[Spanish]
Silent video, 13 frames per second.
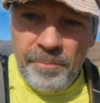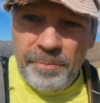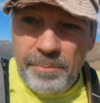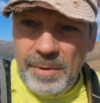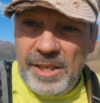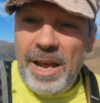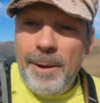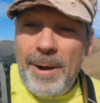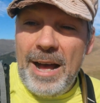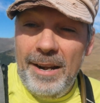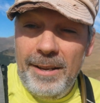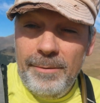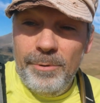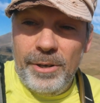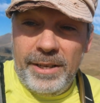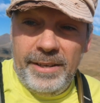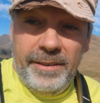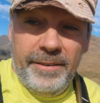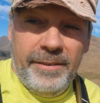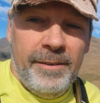Me sabe mal, ¿eh?
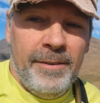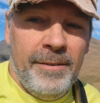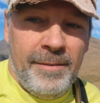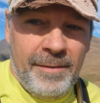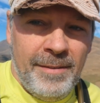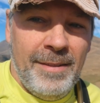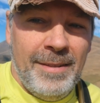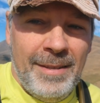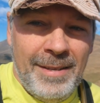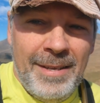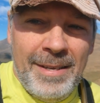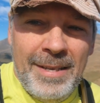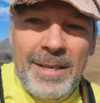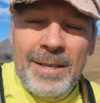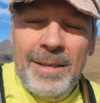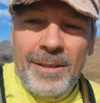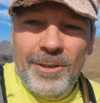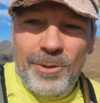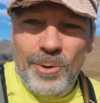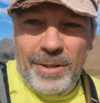Porque
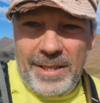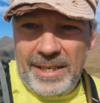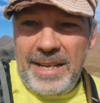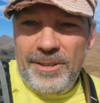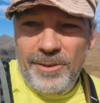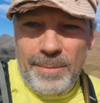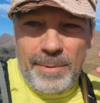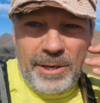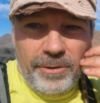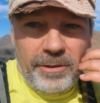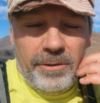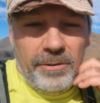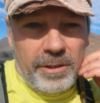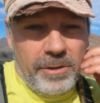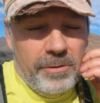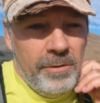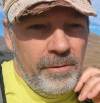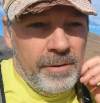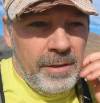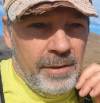son tres años y pico ¿eh? con eso,
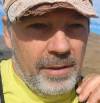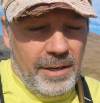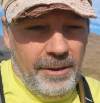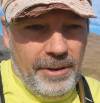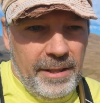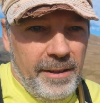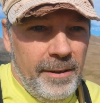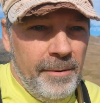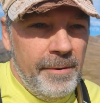la verdad.